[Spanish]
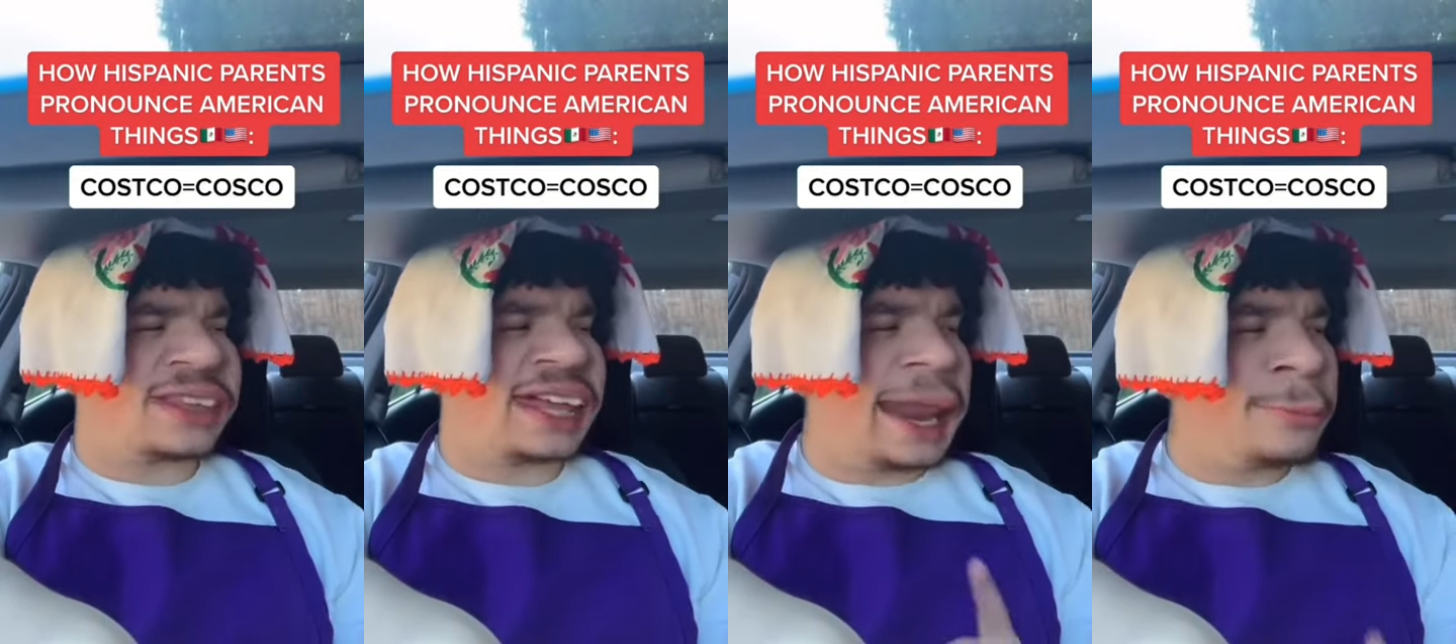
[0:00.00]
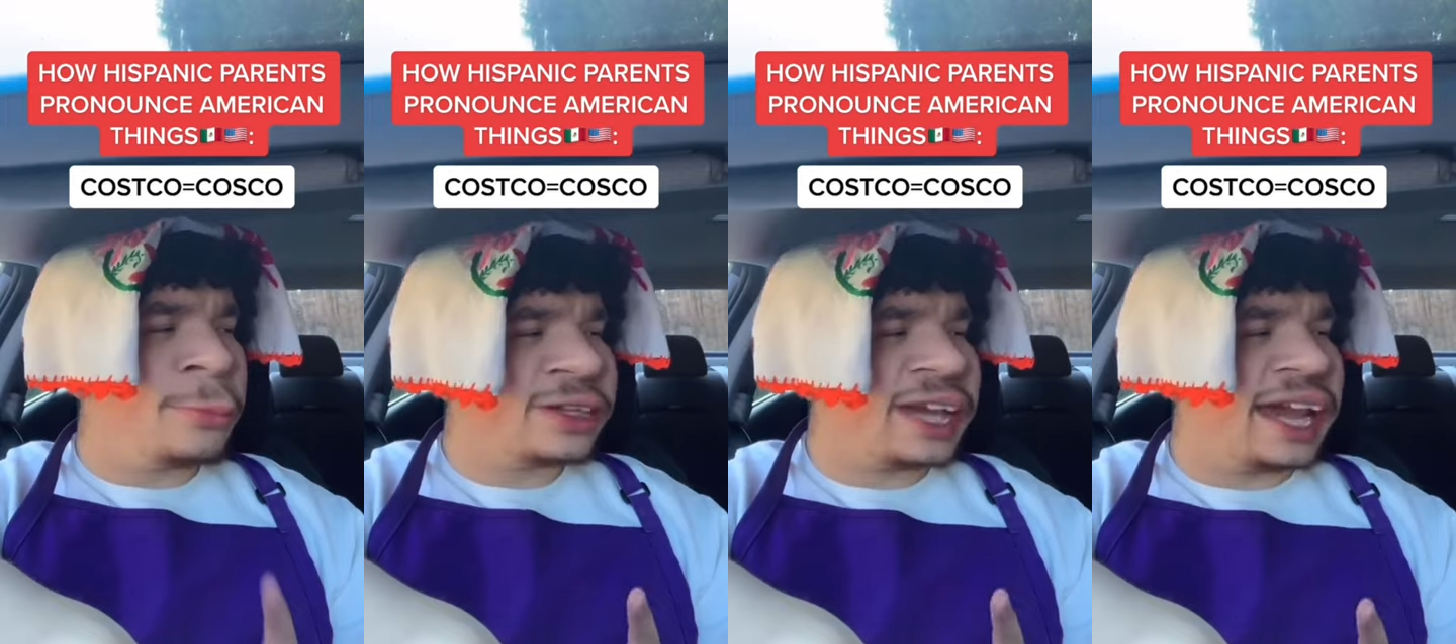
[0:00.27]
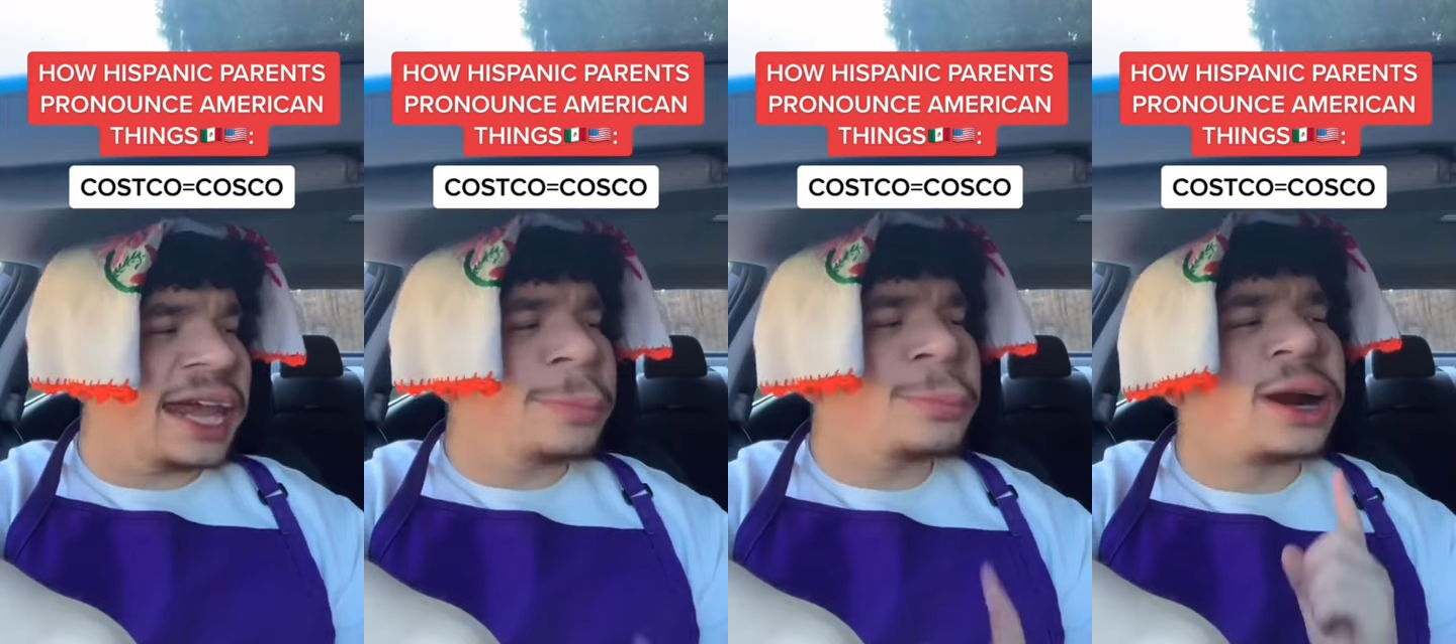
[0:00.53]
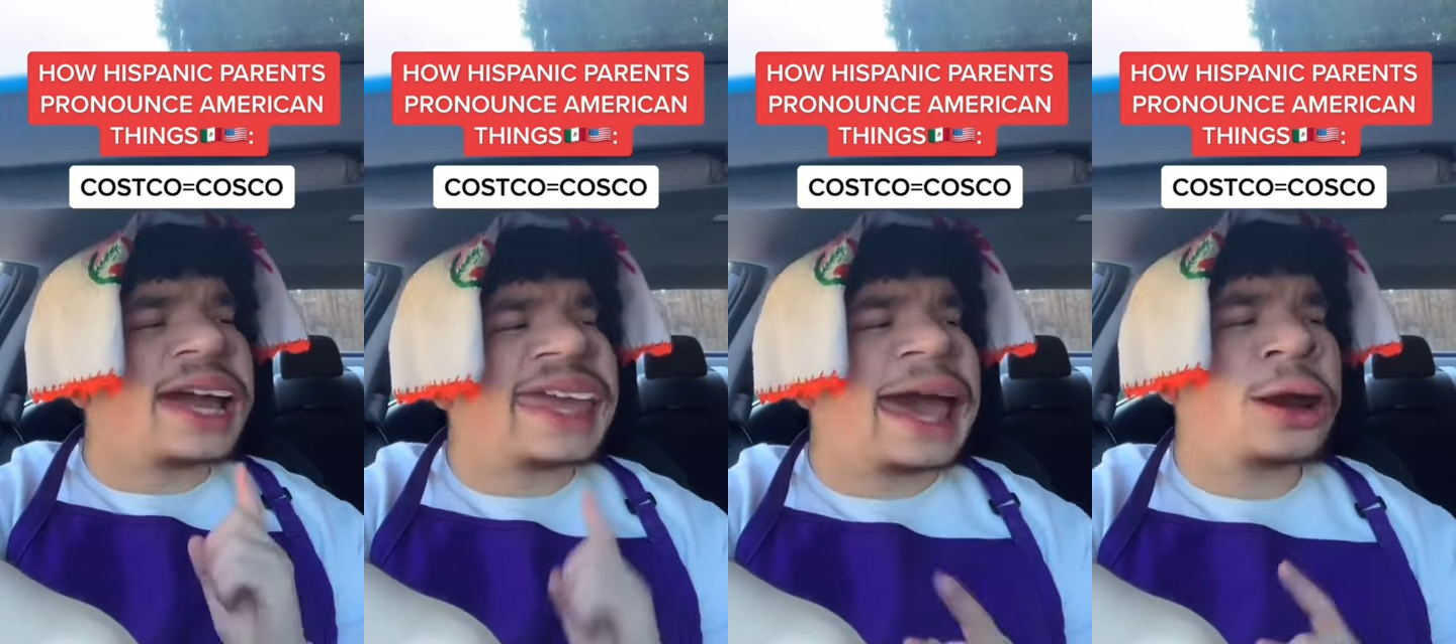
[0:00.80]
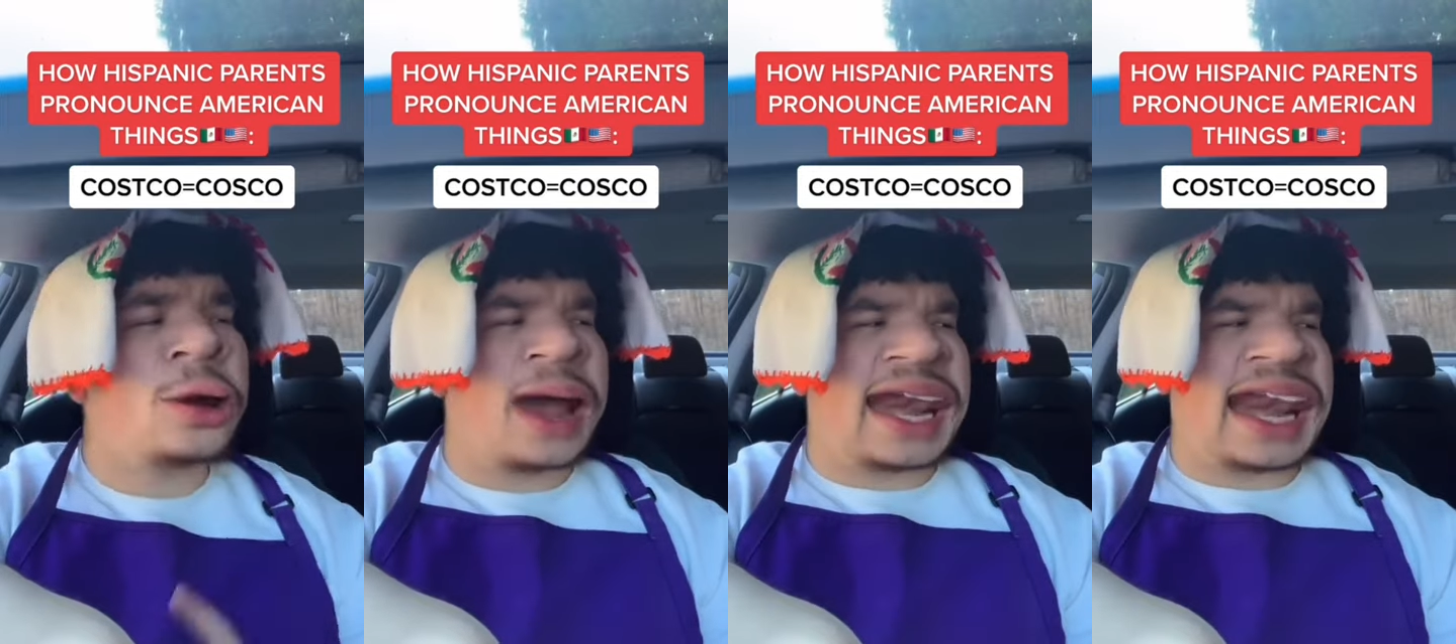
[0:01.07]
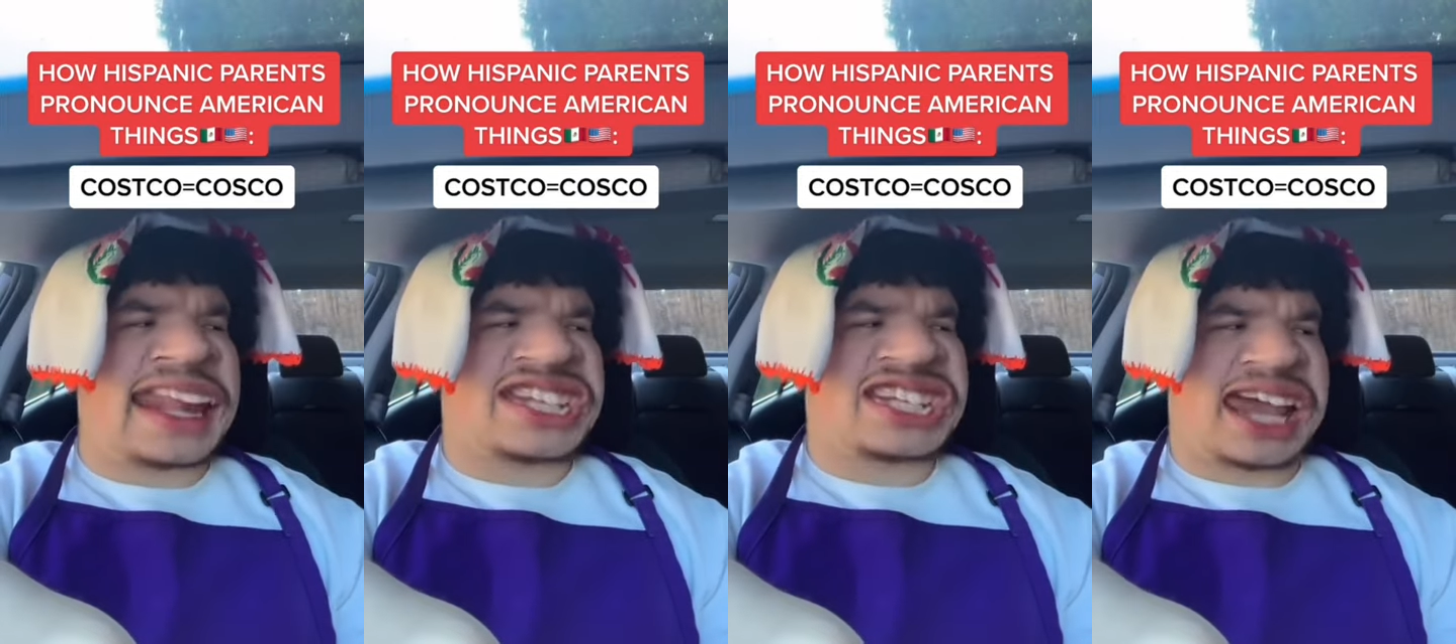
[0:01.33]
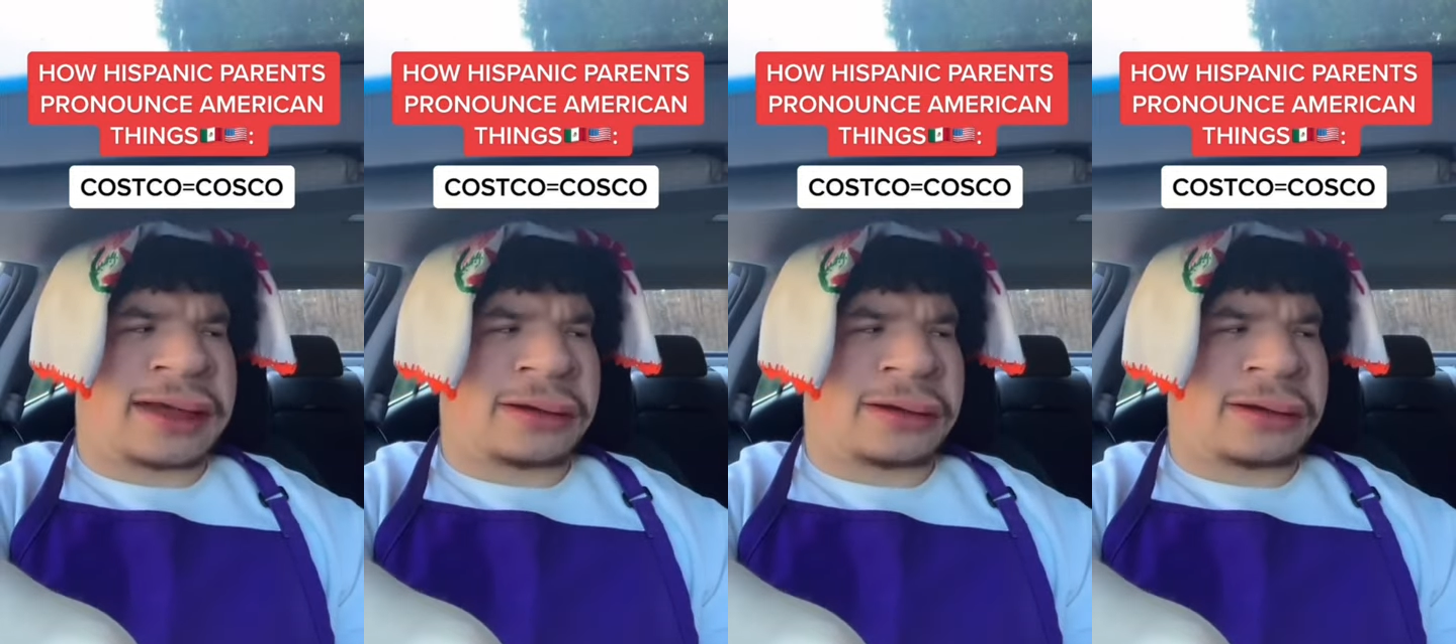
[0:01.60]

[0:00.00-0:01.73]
Tenemos que ir porque ya no hay leche.